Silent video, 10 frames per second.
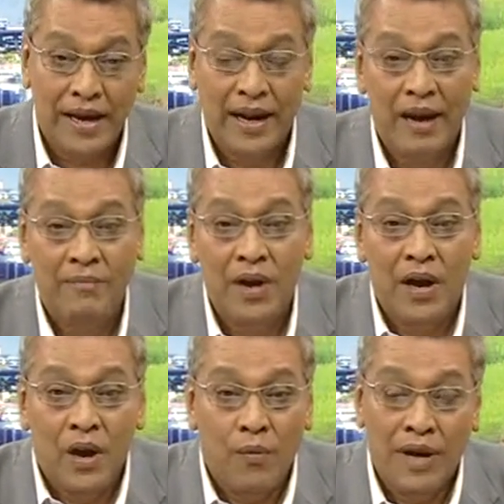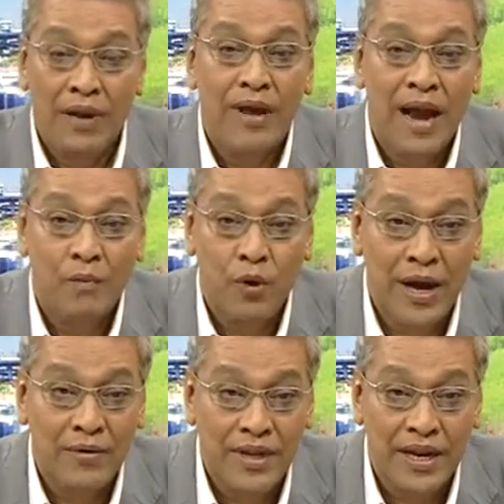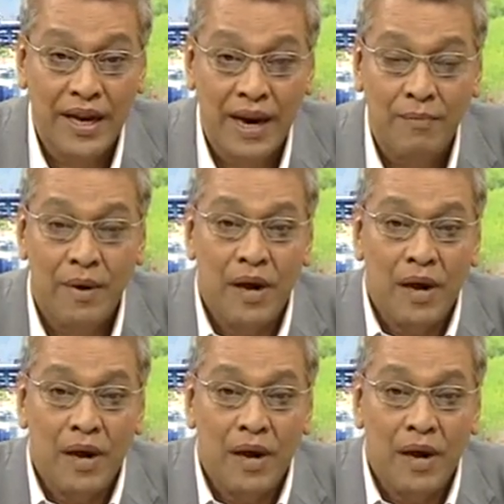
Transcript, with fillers: นะครับวันนี้เวลาหมดแล้วจริงๆนะครับ